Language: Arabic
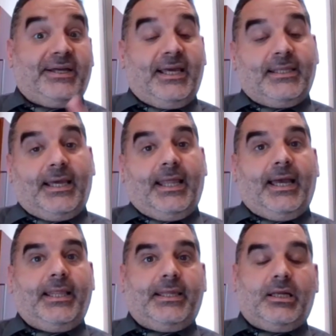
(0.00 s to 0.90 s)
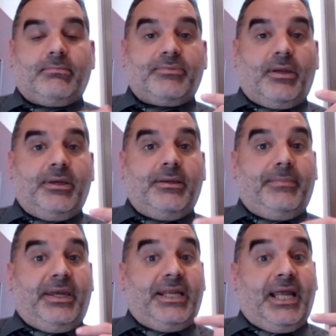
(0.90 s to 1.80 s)
هون معناتها الحاله انا لما بطبق
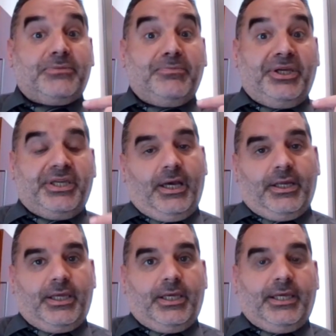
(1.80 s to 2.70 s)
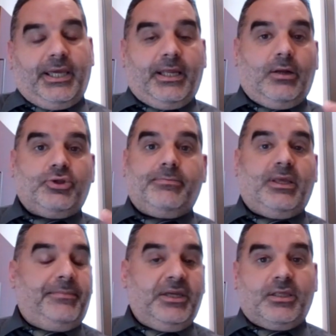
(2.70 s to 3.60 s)
علاج معياري يعني لو
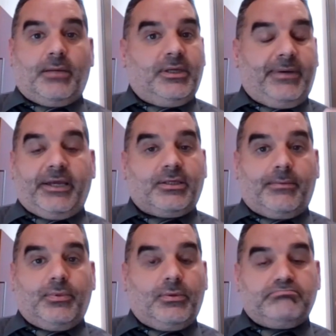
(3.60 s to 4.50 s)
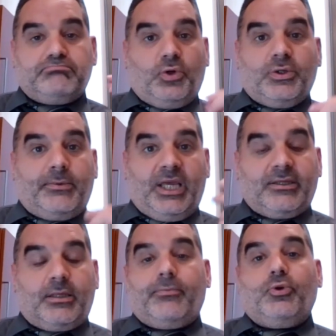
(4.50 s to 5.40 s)
جبنا 100 طبيب حيطب معظمهم
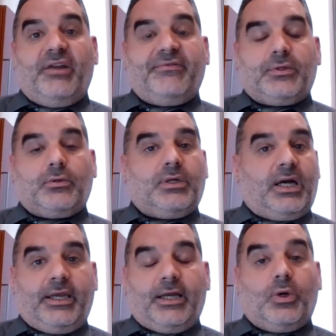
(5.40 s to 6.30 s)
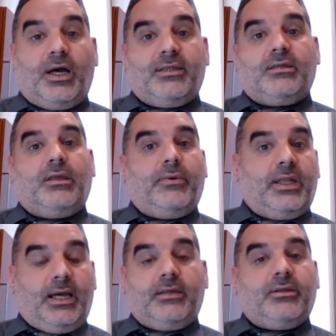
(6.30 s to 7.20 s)
حيطبقوه نفسه حيعطوا هذا الدواء
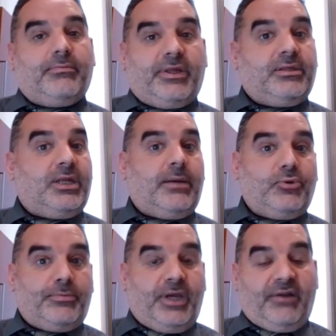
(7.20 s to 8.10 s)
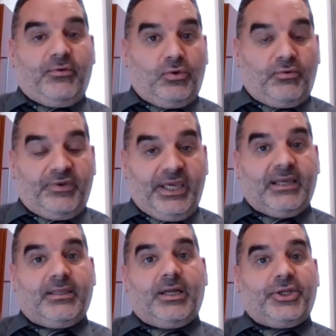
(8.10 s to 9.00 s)
لهذا المريض رغم انه بيعرفوا انه
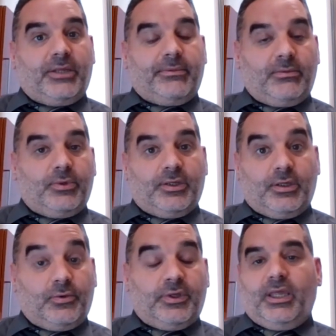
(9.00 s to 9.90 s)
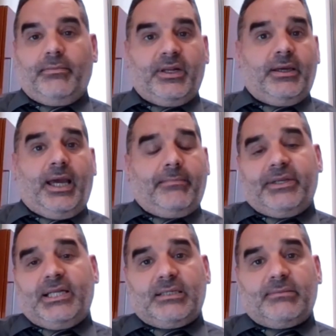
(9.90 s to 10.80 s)
في اثار جانبيه ممكن تحدث يعني
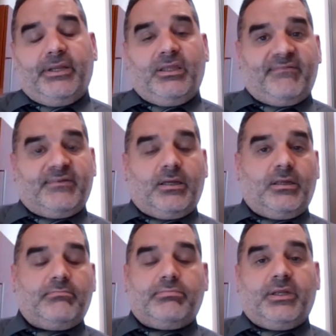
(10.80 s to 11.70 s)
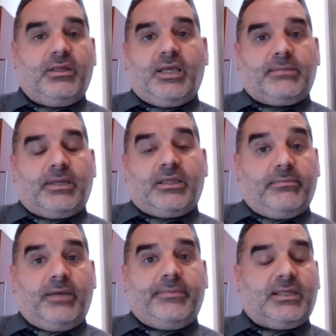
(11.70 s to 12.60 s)
حبه الاسبرين نفسها اللي كل الناس تاخذها
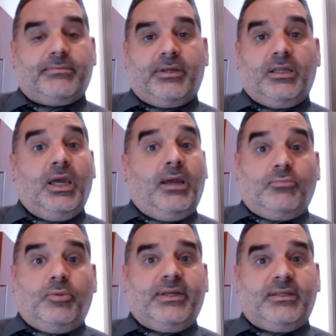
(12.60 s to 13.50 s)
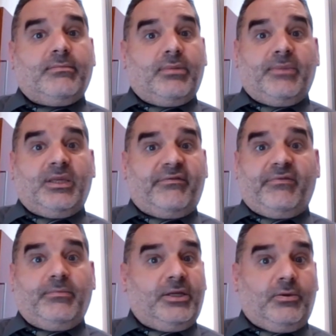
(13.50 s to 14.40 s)
بيبي اسبرين ممكن تسبب نزف
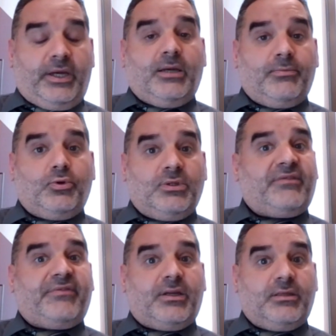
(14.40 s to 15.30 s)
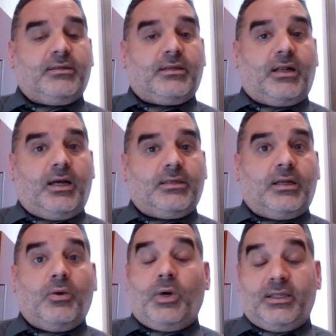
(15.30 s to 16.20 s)
في المعده واحيانا بيكون نزف خطير صراحه
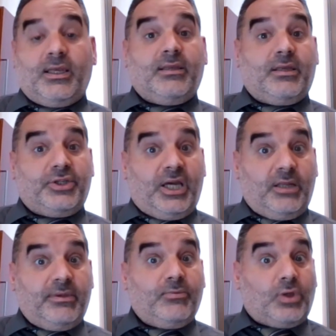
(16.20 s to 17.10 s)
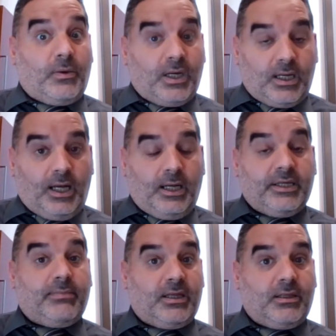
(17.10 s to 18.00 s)
وهذا اثر جانبي متوقع
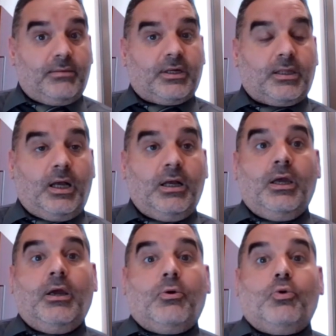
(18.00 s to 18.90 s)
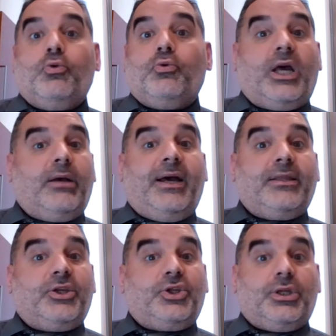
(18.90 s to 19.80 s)
عند بعض المرضى ورغم
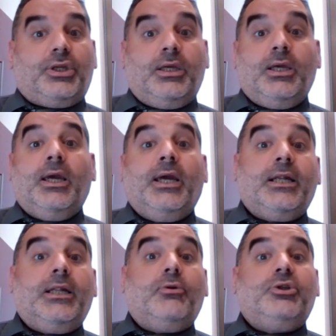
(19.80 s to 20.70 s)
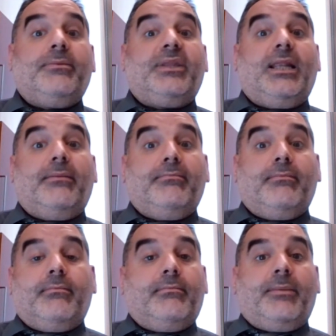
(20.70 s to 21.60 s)
هذا الشيء لو جبت هلا
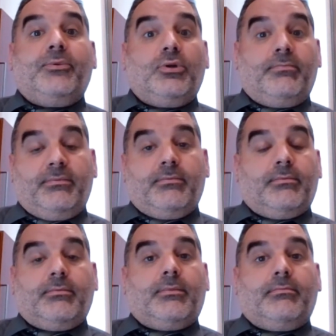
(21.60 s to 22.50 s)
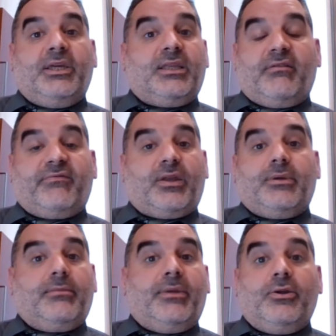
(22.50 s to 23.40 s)
ما بيقول مئة ألف
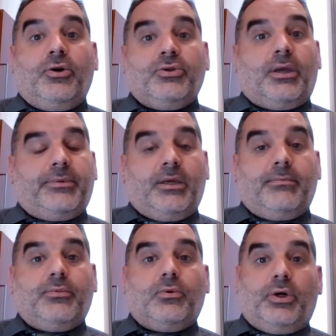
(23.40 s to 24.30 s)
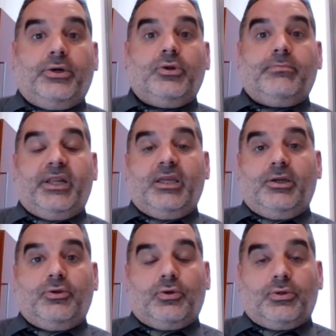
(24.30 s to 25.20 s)
طبيب مليون طبيب وعنده المريض
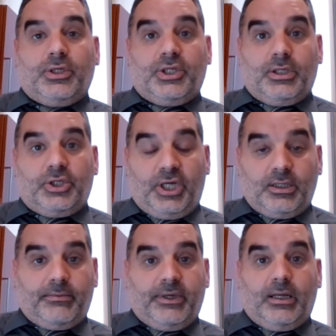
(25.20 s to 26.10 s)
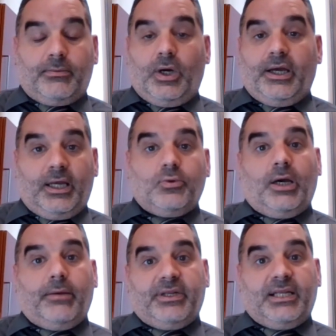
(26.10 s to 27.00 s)
عنده جلطه بقلبه حيعطوه
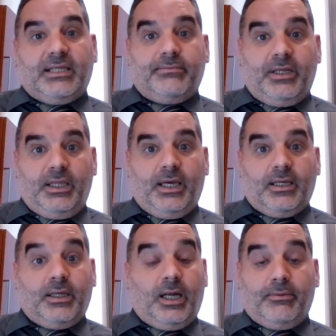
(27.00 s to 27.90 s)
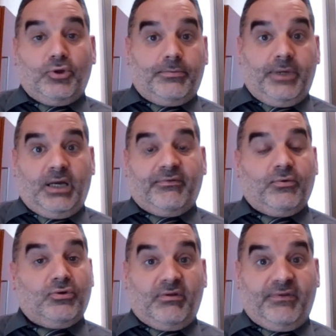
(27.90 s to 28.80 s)
حبه الاسبرين هذه رغم انه
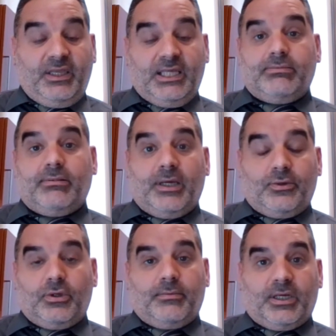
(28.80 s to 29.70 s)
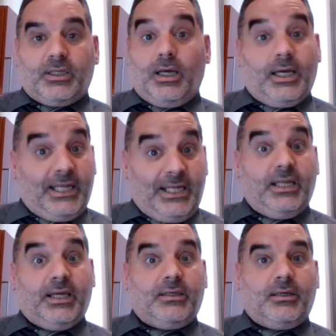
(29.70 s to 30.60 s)
بيعرفوا انه في نسبه من هدول المرضى
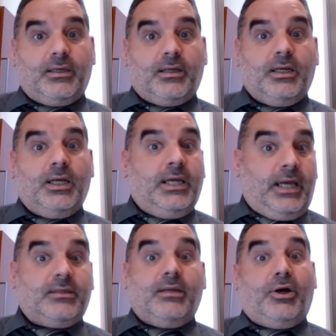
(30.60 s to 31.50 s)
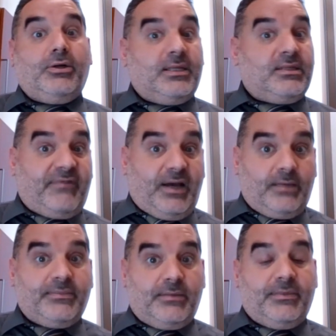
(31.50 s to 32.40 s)
قليله كثير حيصير معهم نزف
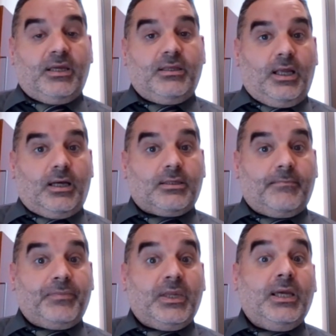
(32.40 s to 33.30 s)
فهذا بنسميه الاختلاط